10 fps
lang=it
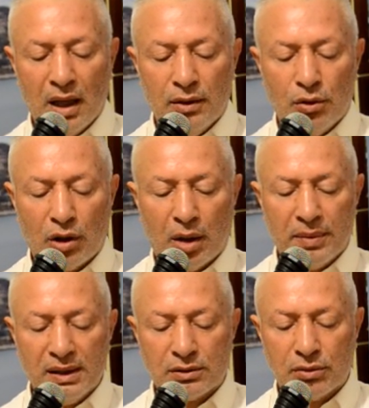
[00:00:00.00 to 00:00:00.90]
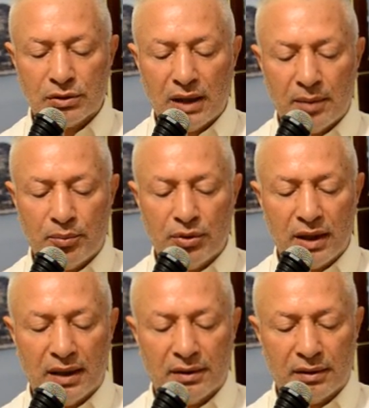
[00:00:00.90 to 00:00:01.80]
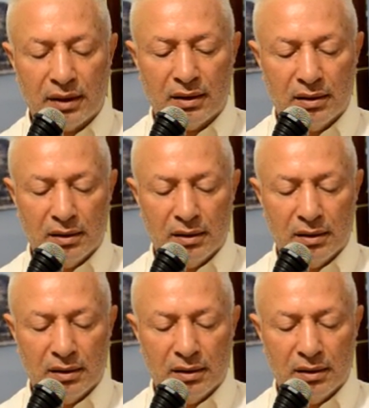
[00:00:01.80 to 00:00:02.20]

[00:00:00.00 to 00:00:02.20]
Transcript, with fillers: Non capisco, sai, più niente.